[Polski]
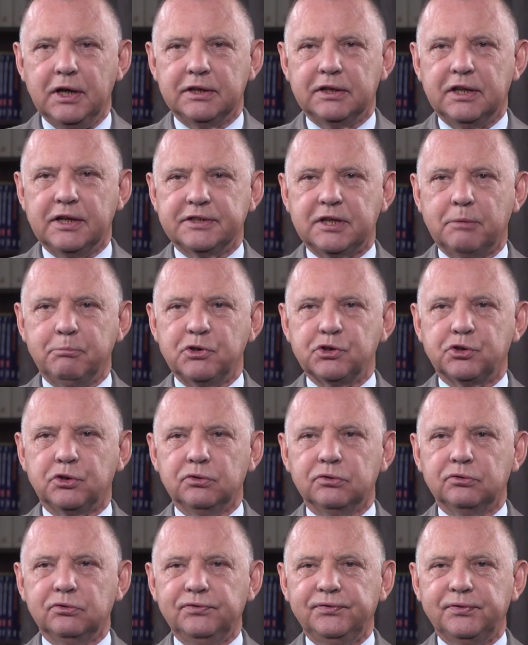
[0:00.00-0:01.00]
dla
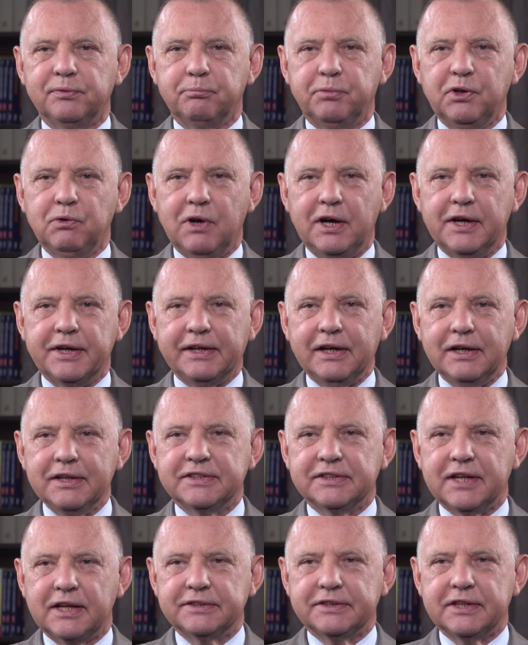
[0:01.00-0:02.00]
samorządów była
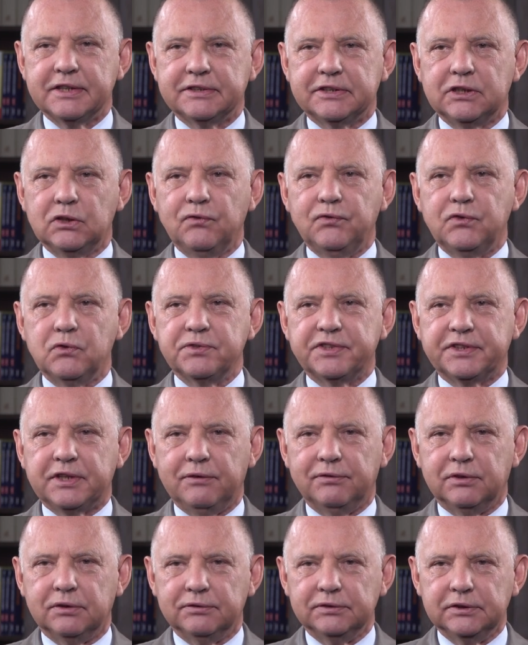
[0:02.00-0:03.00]
realizacja celów
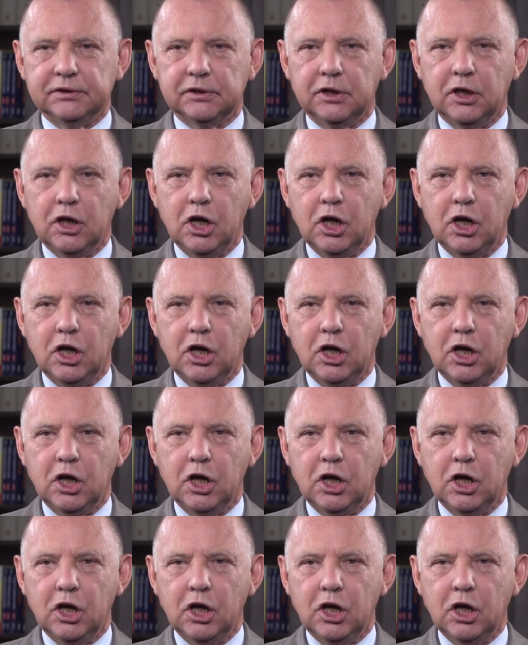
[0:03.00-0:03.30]
ustawowych.